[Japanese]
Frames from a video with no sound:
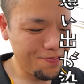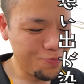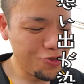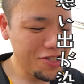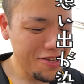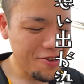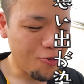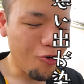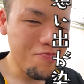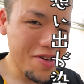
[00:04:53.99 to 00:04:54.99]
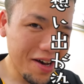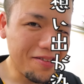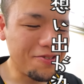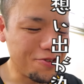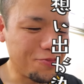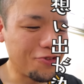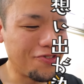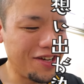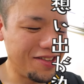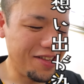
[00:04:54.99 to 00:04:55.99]
胸にこみ上げてくるも
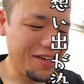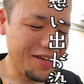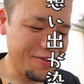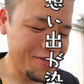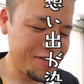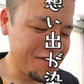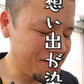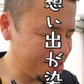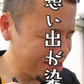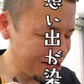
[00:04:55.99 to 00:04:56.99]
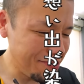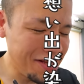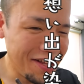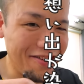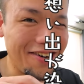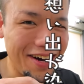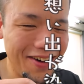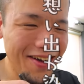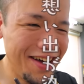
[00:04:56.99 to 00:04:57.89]
のがあって全然喋れないわ